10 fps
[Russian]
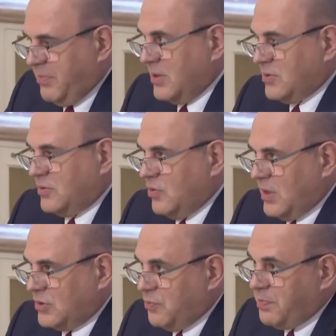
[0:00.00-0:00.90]
Прежде всего
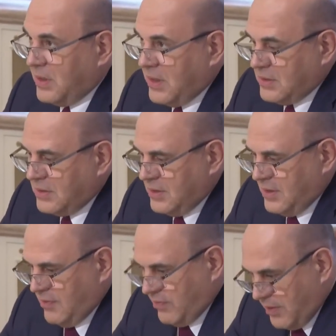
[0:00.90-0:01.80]
хочу передать
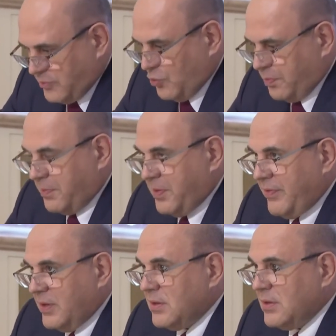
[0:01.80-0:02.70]
вам теплый
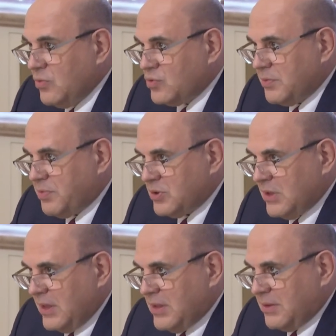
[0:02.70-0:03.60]
привет и наилучшие
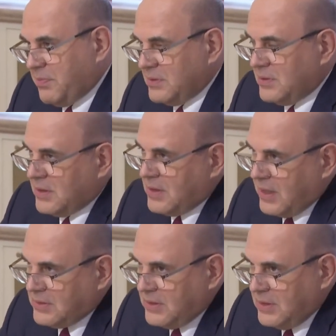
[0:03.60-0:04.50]
пожелания от президента
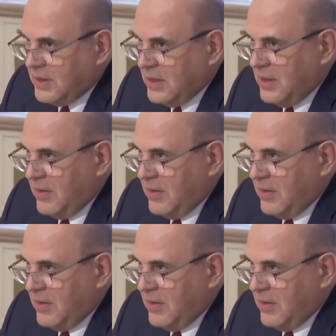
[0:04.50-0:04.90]
России